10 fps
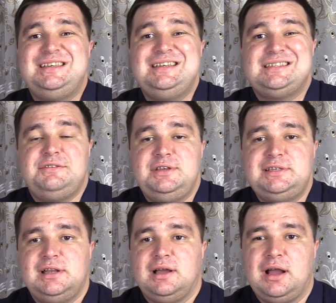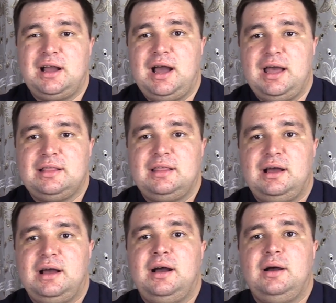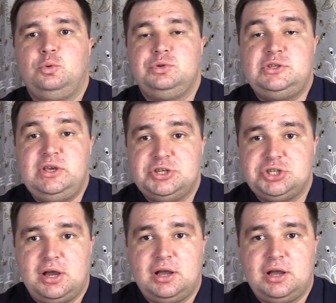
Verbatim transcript: действительно какая-то утечка,